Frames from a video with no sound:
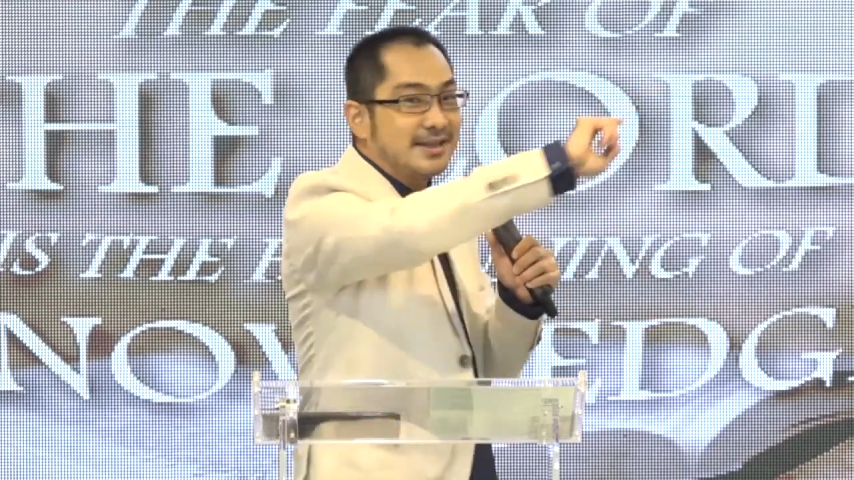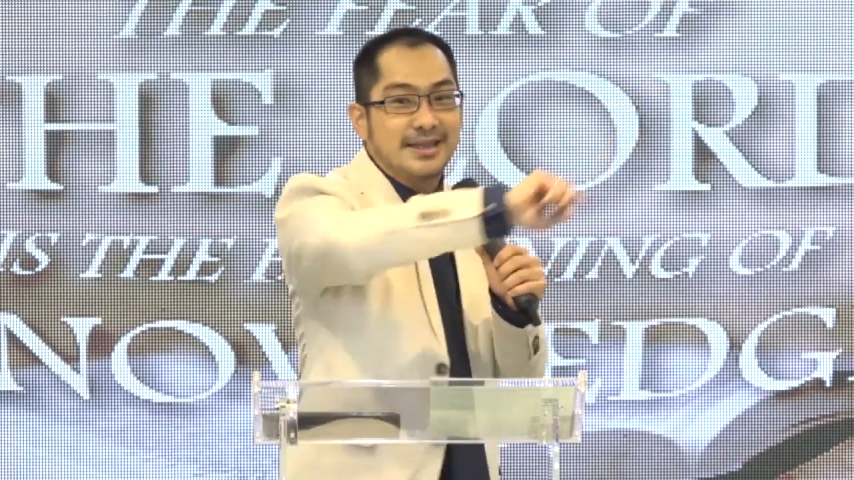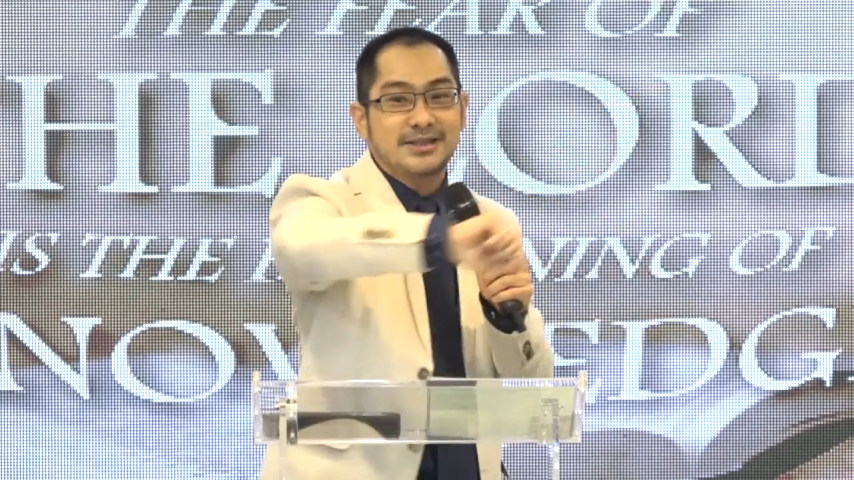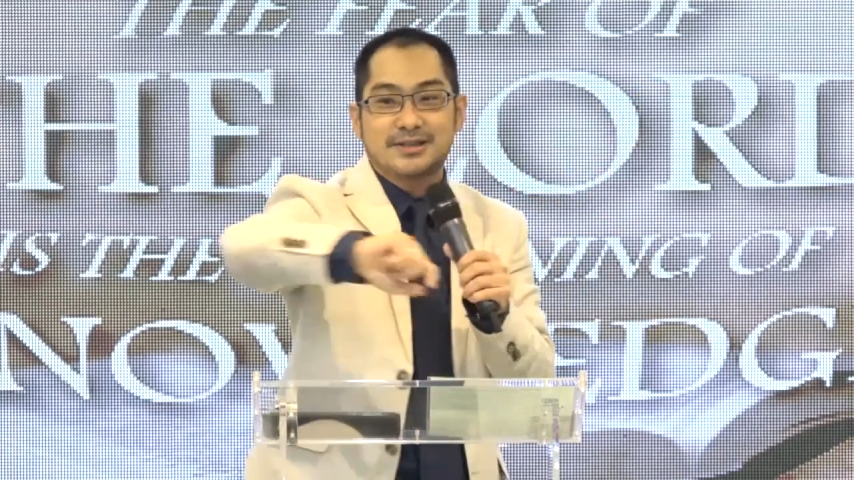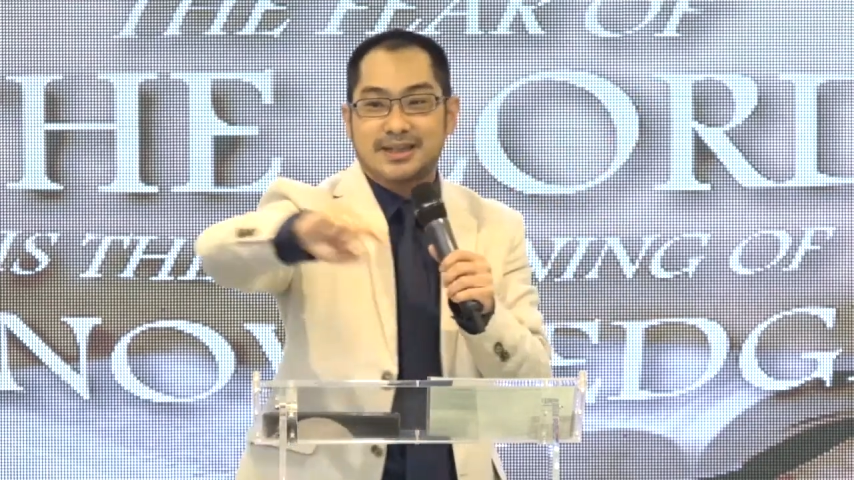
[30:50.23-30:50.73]
Lihat
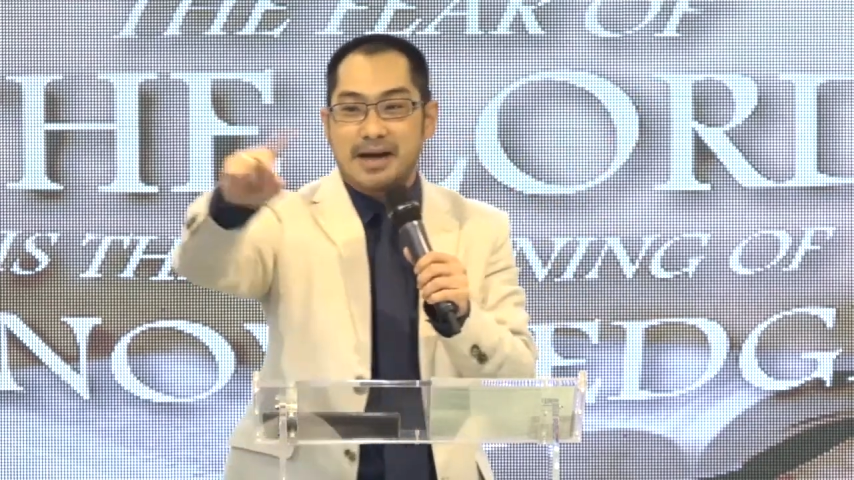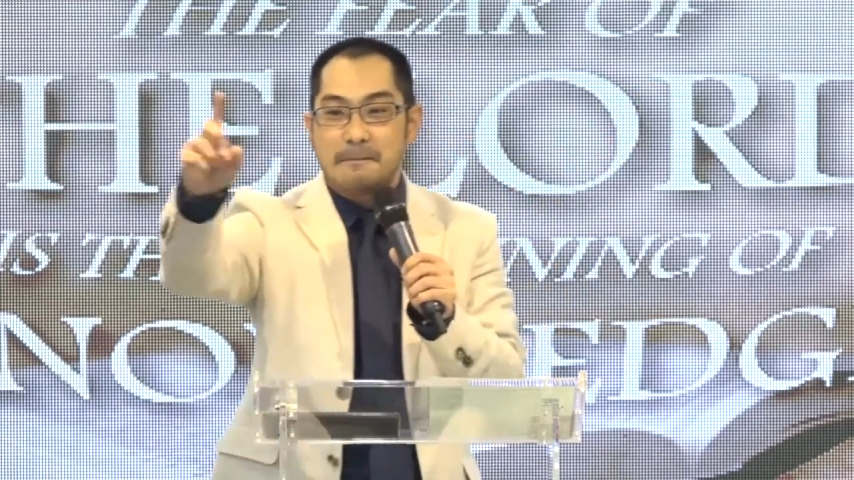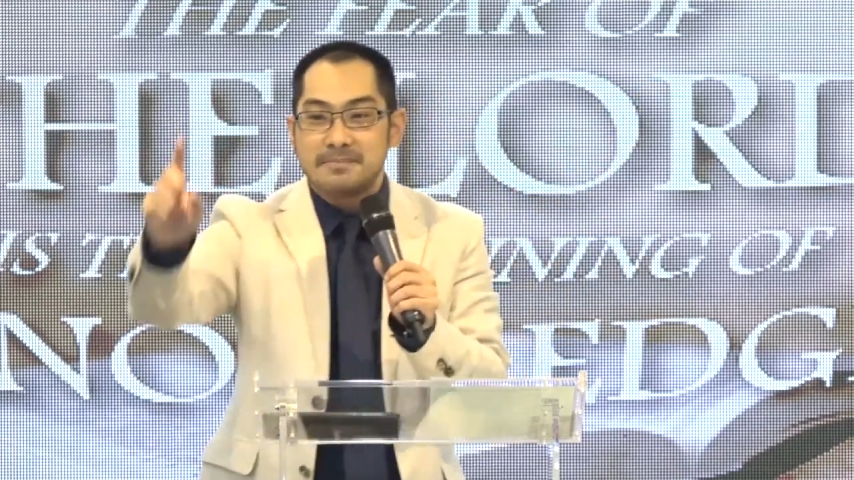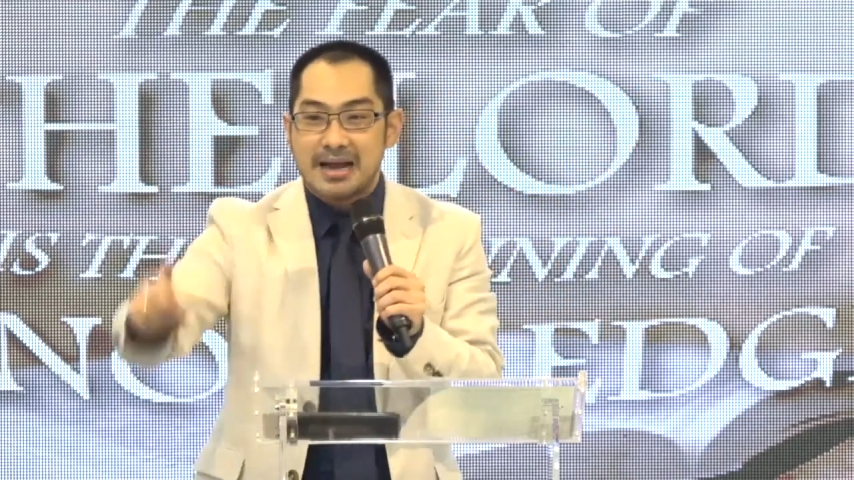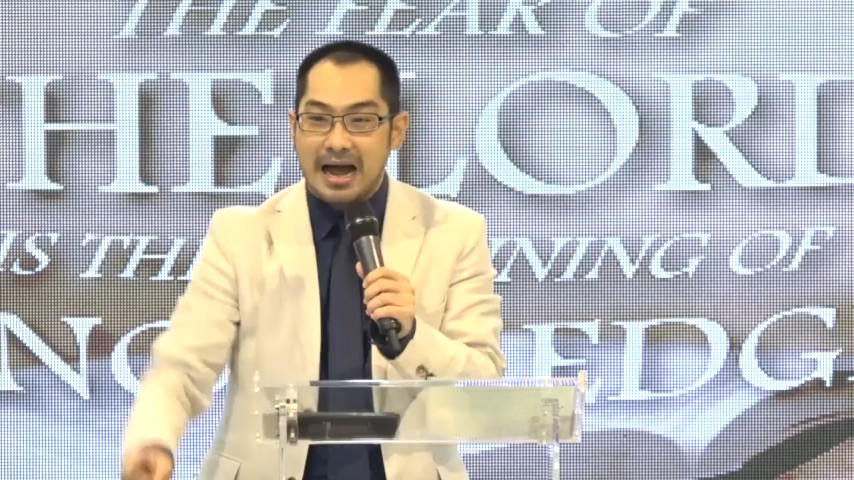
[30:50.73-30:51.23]
saudara,
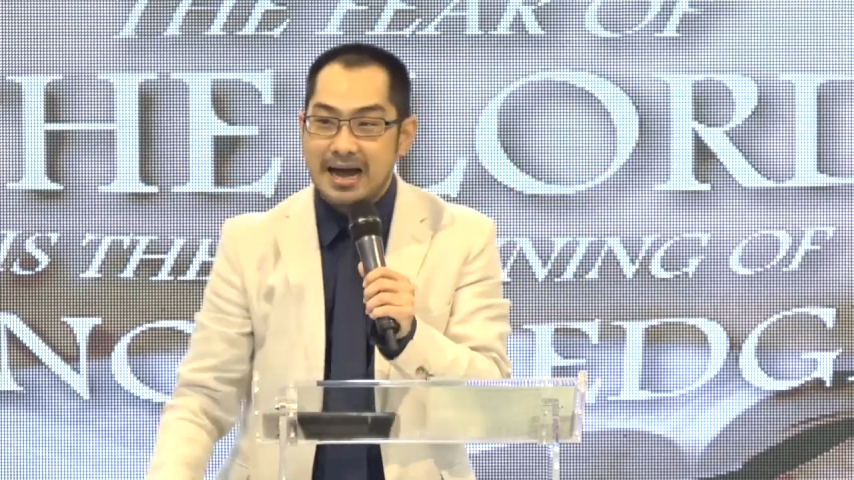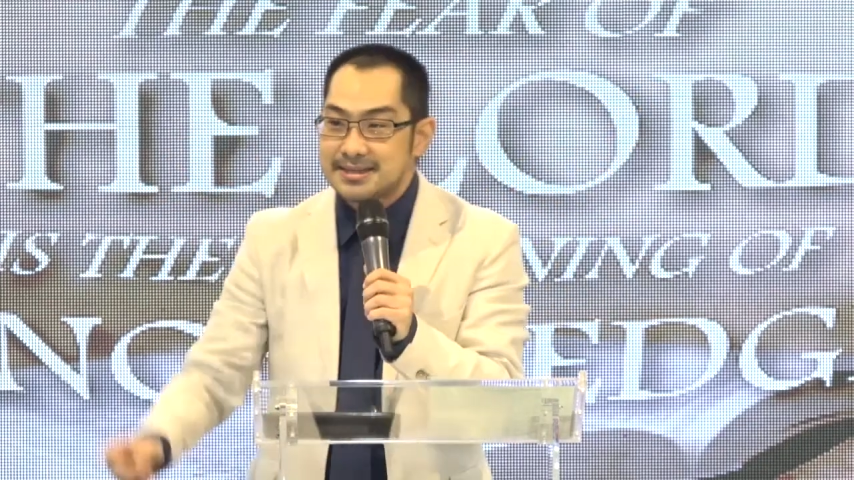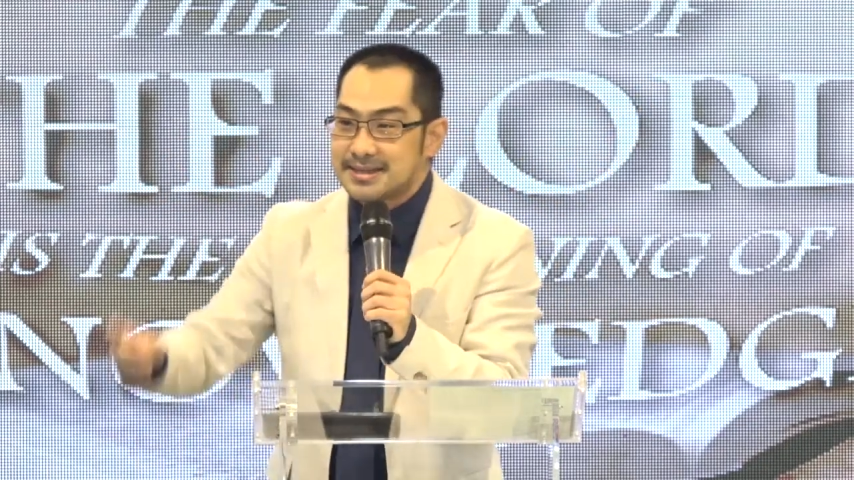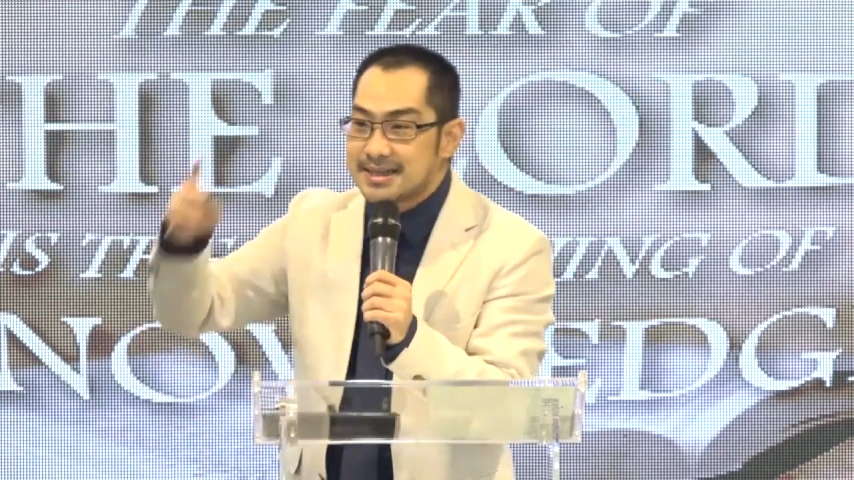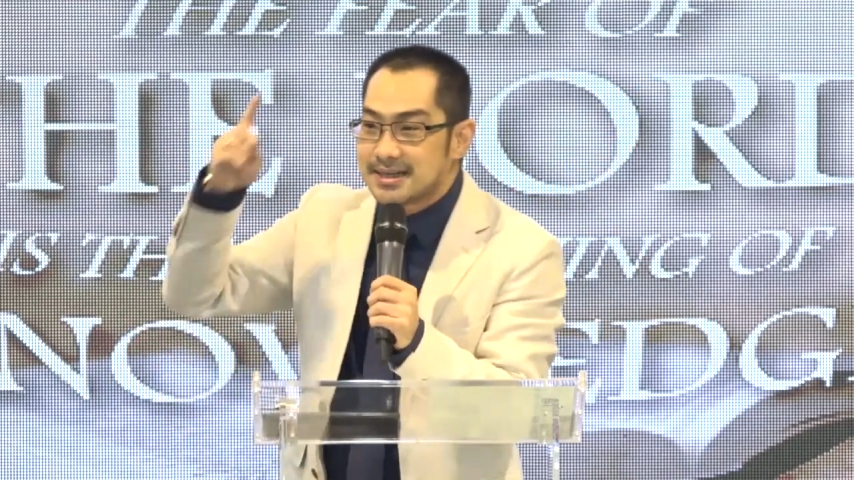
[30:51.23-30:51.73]

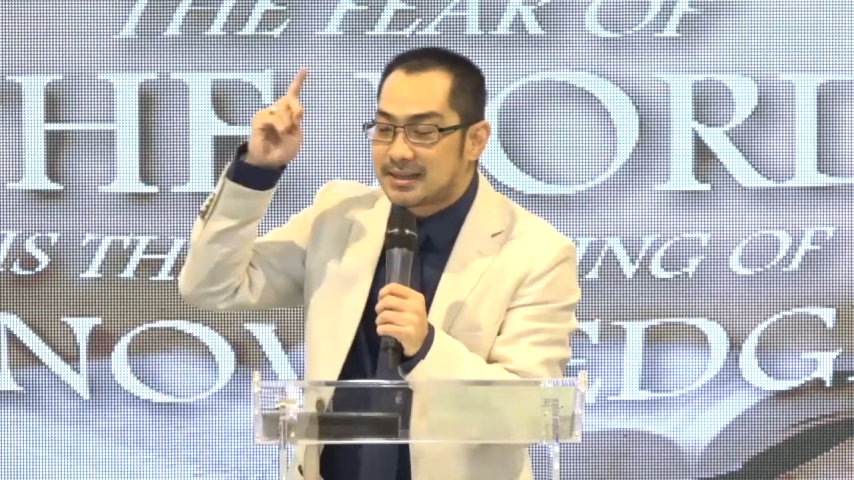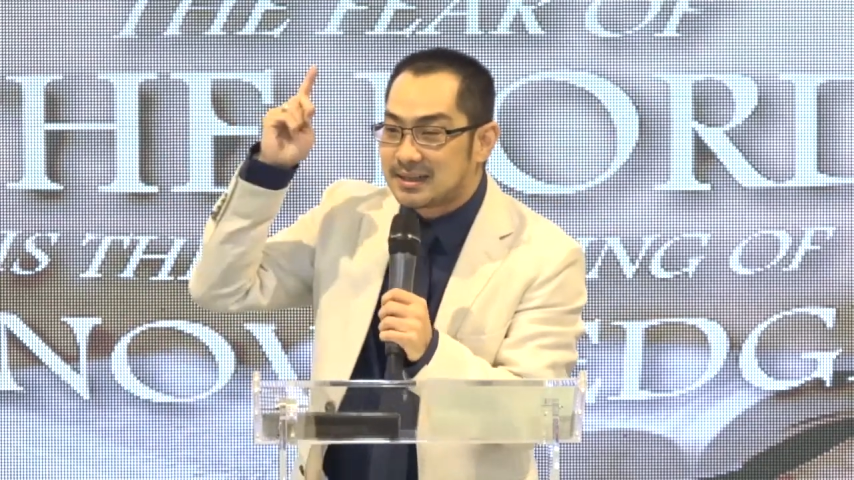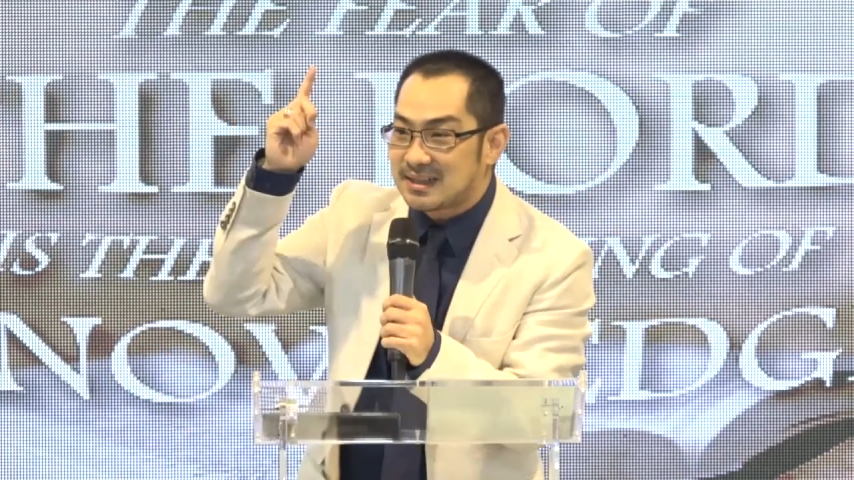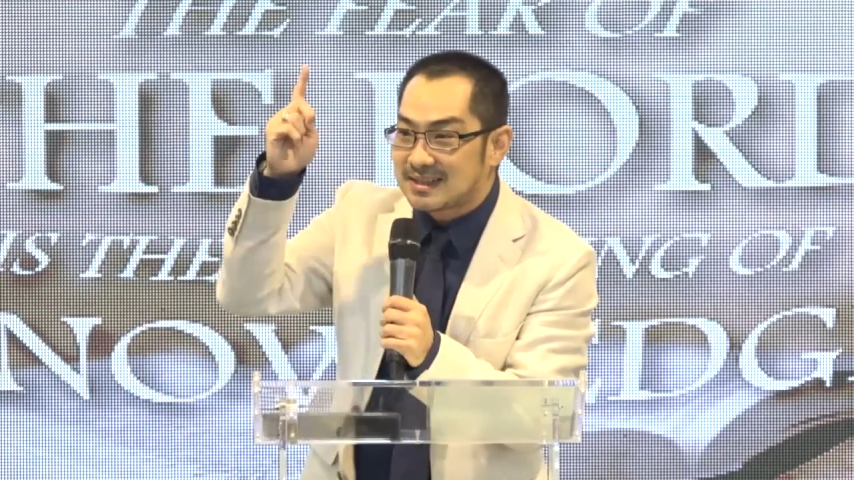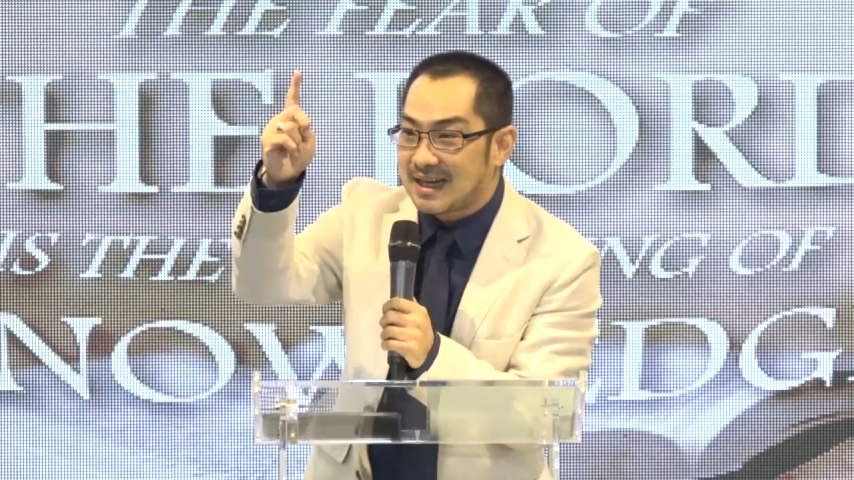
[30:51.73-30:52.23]
hasil
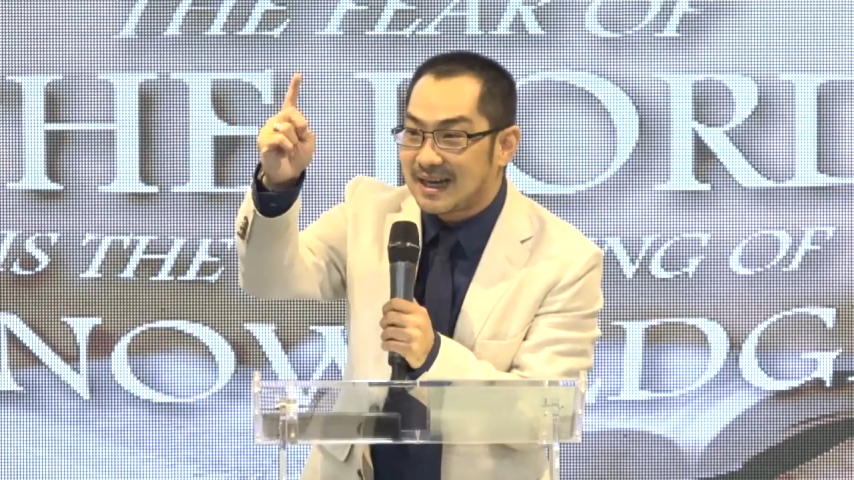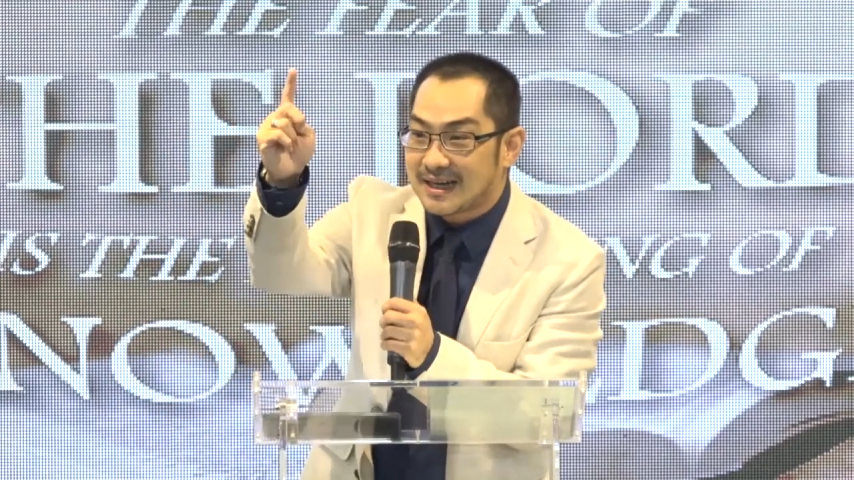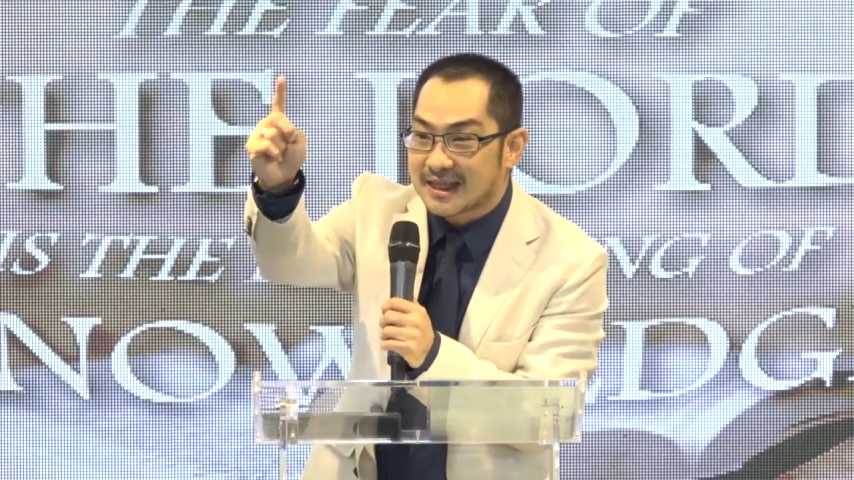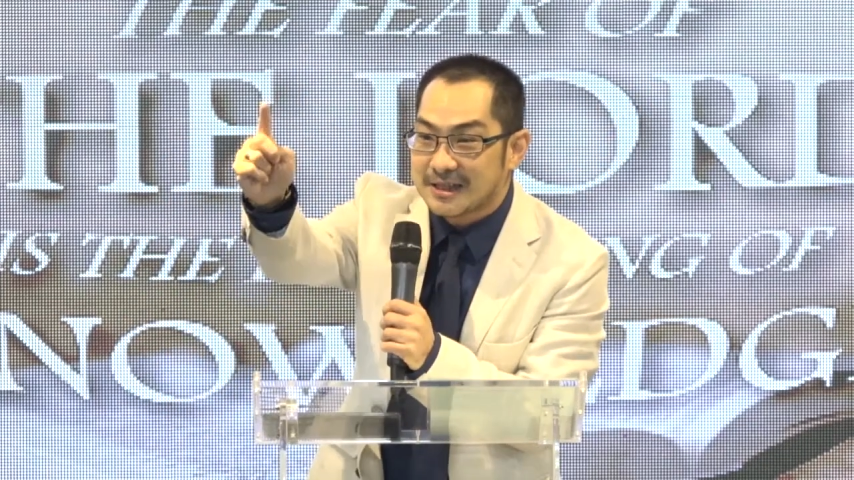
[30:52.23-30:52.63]
kita taat.